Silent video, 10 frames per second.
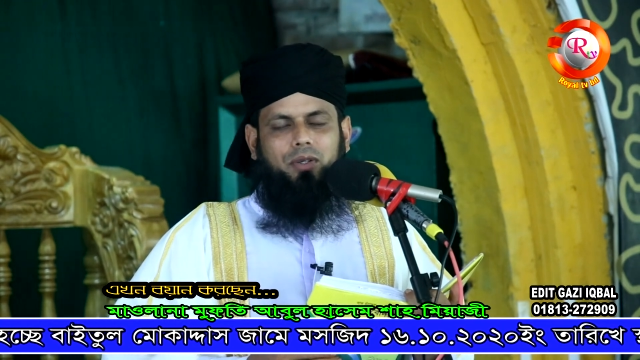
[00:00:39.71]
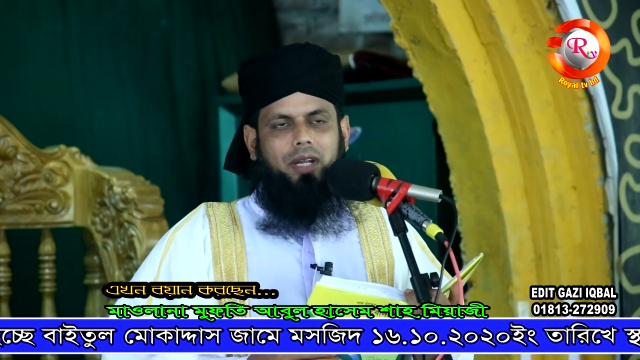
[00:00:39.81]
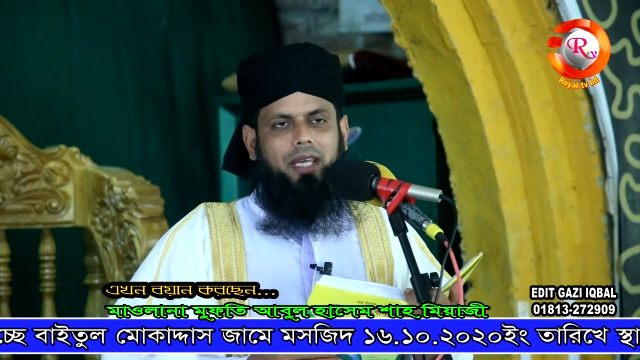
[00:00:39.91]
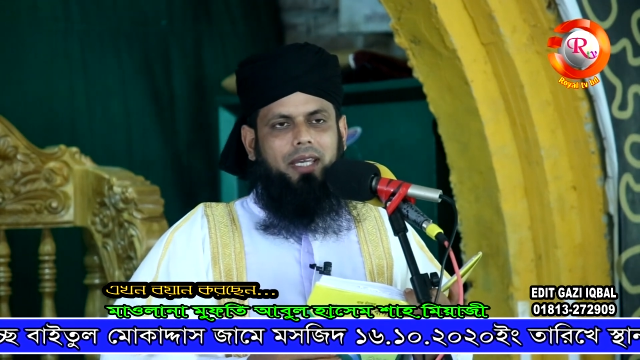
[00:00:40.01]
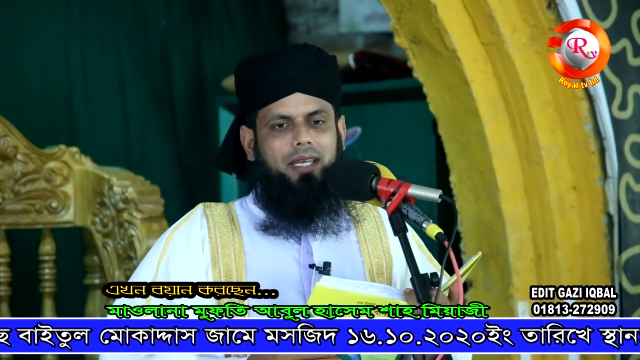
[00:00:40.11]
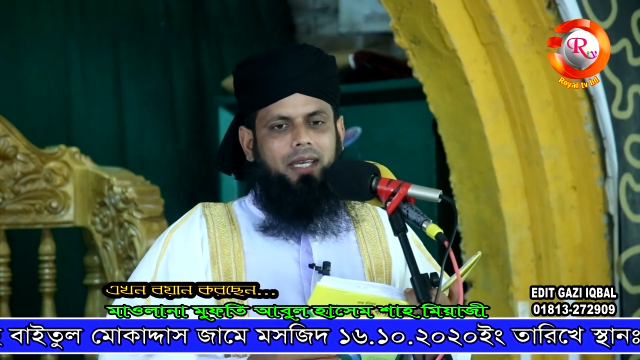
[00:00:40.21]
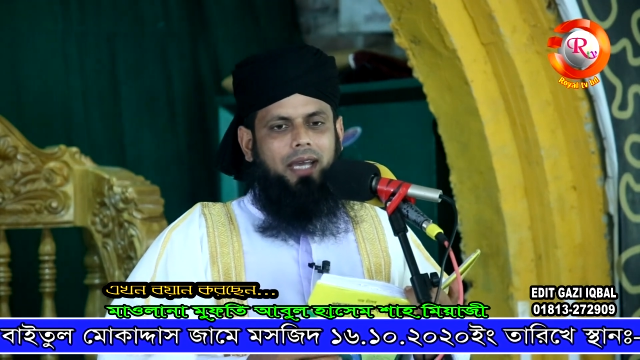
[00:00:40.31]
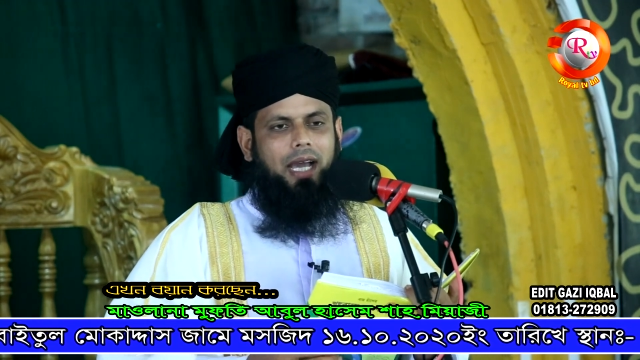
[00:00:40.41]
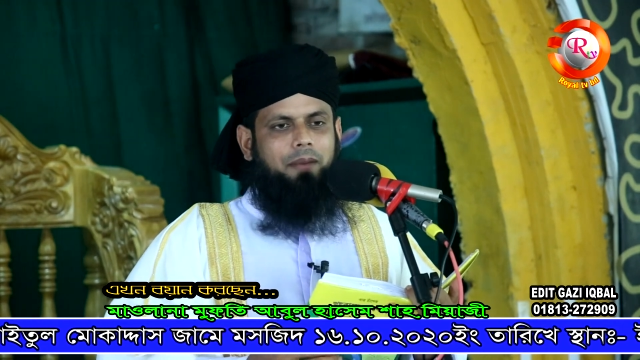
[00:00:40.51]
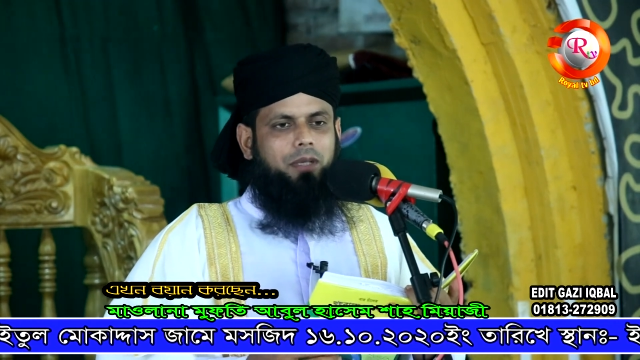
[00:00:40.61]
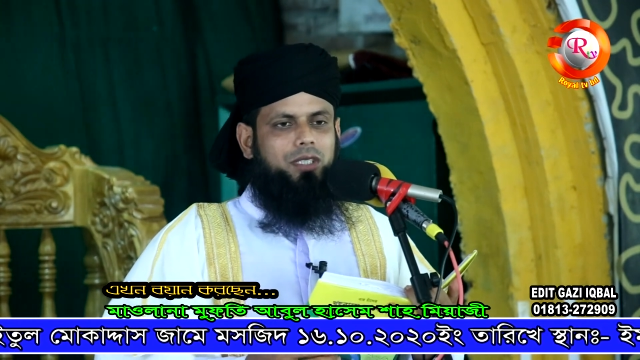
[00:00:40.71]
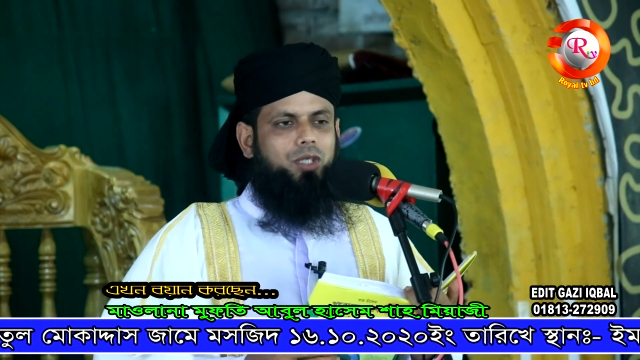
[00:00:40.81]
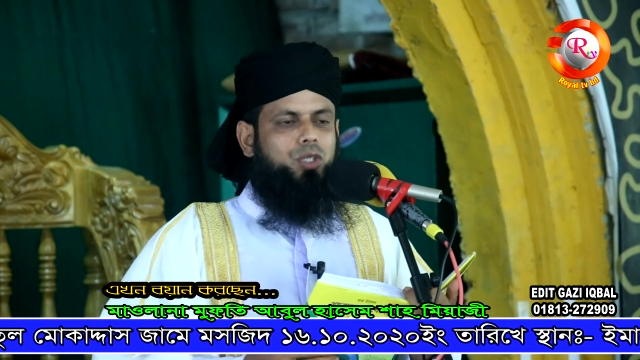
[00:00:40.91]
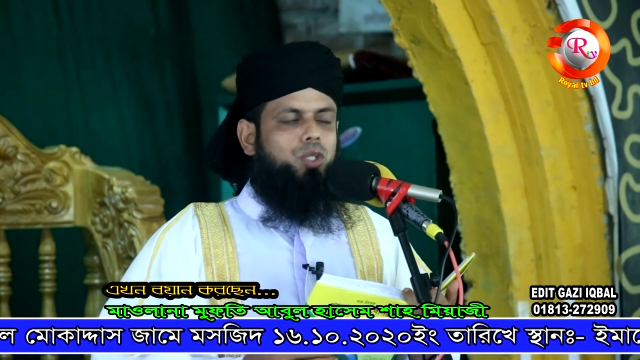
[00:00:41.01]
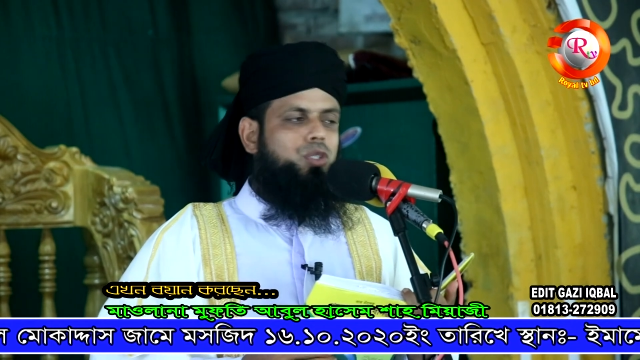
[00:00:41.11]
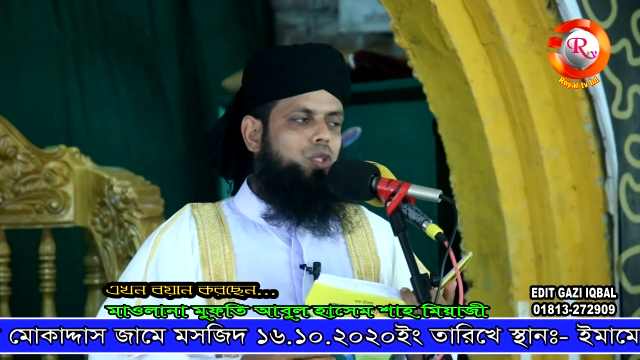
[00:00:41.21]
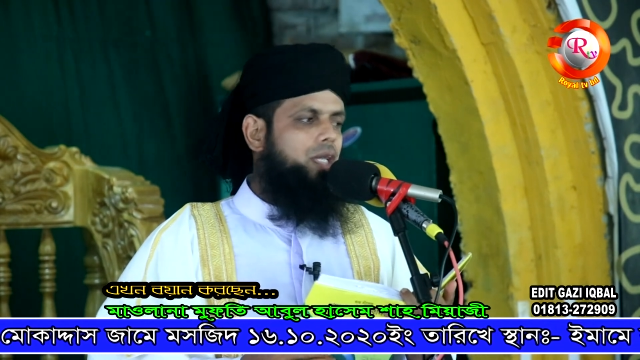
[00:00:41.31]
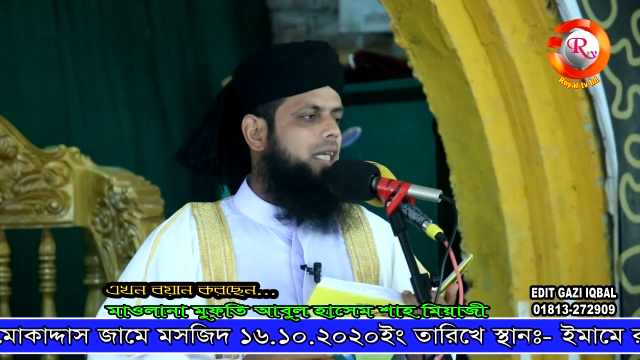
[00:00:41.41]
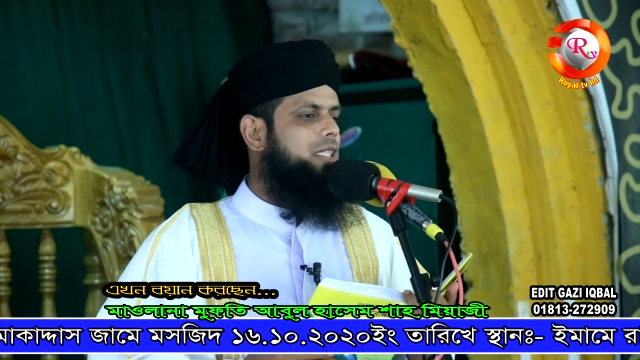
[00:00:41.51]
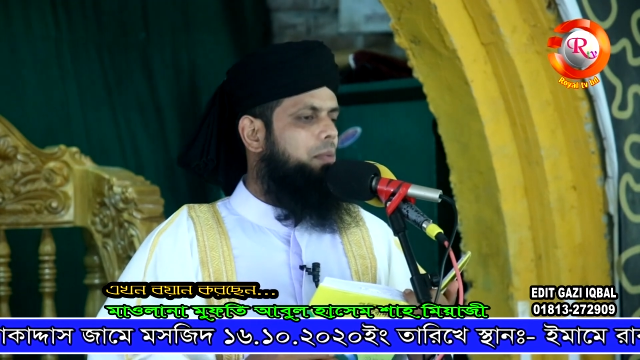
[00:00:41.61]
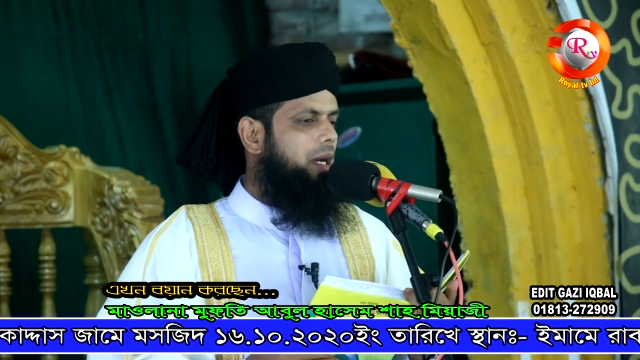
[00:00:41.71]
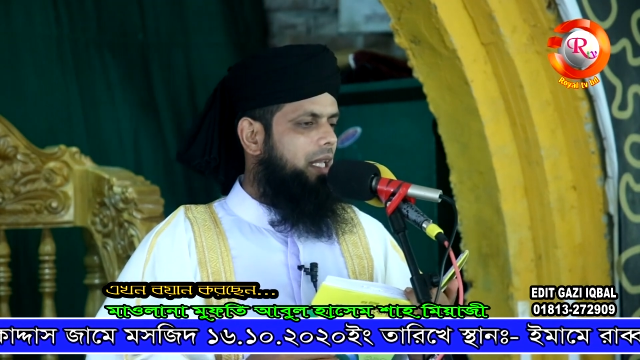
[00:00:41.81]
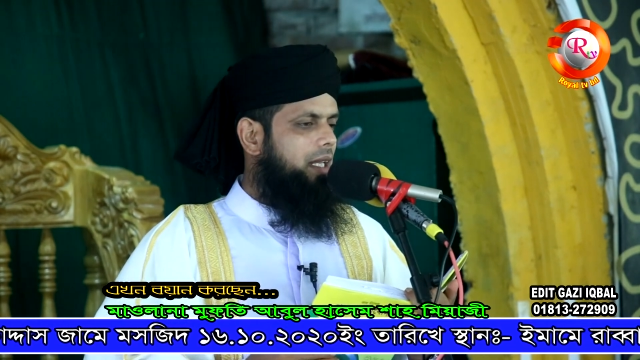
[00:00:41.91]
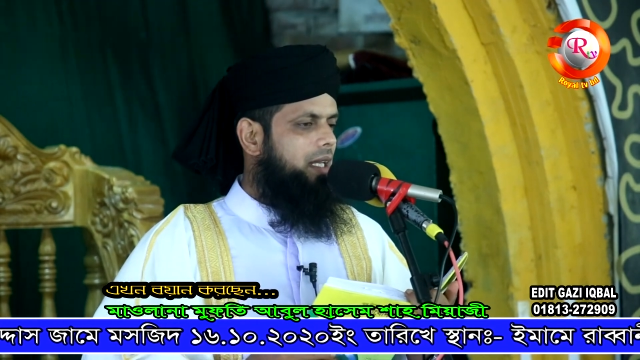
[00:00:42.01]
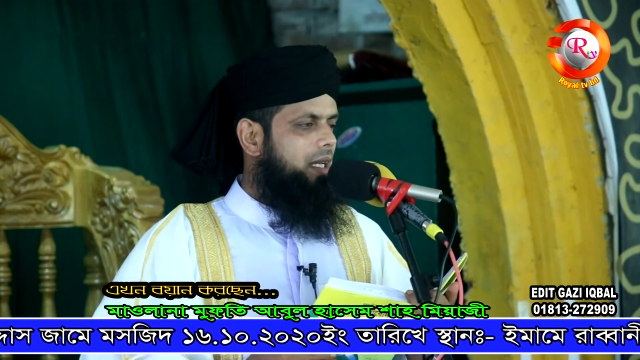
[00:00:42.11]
করে আমরা যেন সুস্থ থাকতে পারি